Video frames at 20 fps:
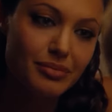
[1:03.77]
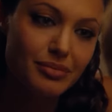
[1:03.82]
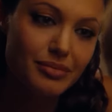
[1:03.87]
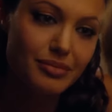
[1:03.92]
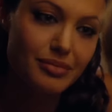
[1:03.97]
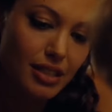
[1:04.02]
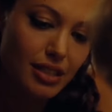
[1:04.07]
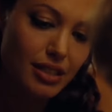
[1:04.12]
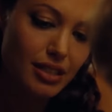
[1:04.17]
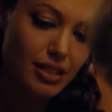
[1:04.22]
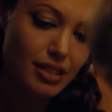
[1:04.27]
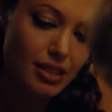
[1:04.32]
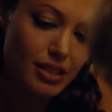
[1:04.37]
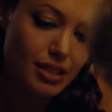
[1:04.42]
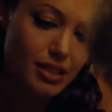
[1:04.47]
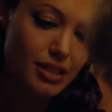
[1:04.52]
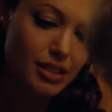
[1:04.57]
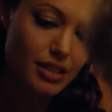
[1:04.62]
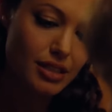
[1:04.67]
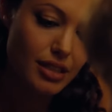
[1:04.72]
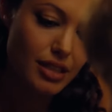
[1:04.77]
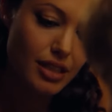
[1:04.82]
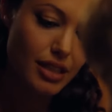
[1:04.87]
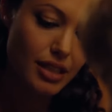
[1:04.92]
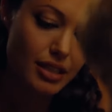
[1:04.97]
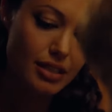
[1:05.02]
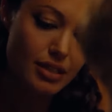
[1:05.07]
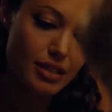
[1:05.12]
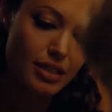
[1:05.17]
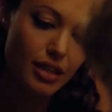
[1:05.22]
এই শহরের প্রত্যেকটা
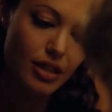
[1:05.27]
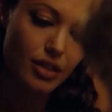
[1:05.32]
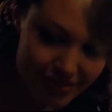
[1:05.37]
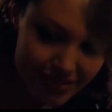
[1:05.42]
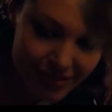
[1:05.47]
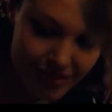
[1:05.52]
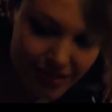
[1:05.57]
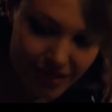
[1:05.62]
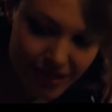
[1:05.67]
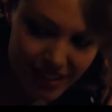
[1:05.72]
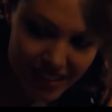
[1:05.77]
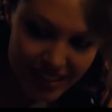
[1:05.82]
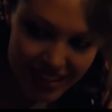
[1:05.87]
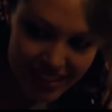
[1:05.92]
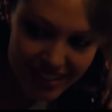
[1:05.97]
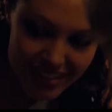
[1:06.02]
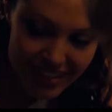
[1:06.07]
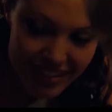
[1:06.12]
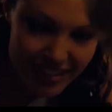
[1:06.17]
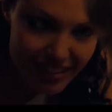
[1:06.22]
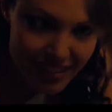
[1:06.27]
মানুষ অলিম্পিয়াসকে